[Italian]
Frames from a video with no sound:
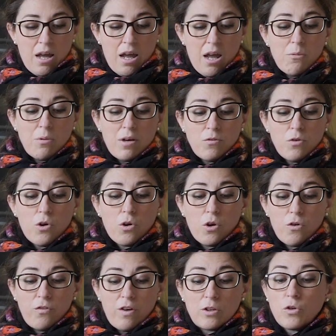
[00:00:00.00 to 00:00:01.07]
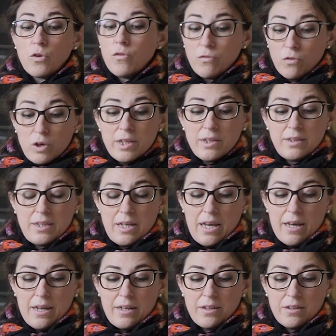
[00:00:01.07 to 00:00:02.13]
È un lavoro che ho fatto
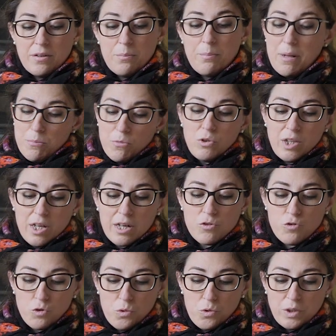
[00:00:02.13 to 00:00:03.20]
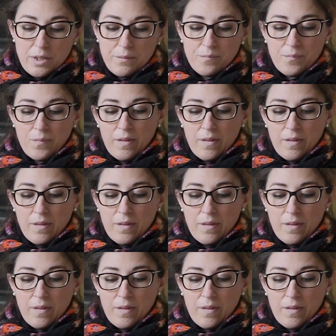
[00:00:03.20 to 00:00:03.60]
volentieri, per molte ragioni.